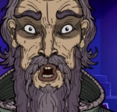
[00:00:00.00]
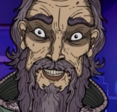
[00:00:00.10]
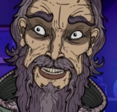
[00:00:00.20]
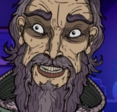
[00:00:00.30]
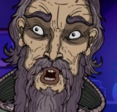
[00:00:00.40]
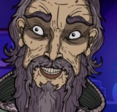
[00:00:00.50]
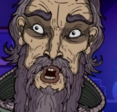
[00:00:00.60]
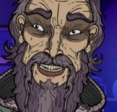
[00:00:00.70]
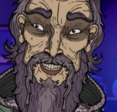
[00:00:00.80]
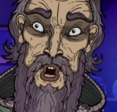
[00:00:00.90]
অনেকক্ষণ বসে
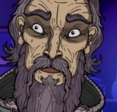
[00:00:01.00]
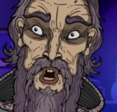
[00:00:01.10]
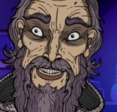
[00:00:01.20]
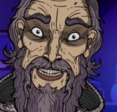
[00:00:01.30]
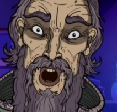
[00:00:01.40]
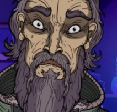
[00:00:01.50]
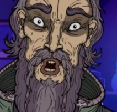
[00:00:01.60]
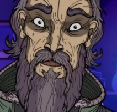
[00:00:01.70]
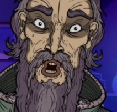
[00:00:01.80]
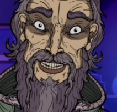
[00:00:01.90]
থেকে আমার
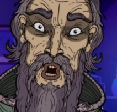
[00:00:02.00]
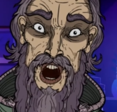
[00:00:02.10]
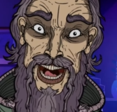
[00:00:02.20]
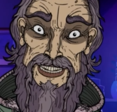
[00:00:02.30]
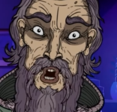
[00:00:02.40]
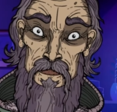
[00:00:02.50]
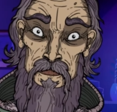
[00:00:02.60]
কোমরে ব্যথা হয়ে গেছে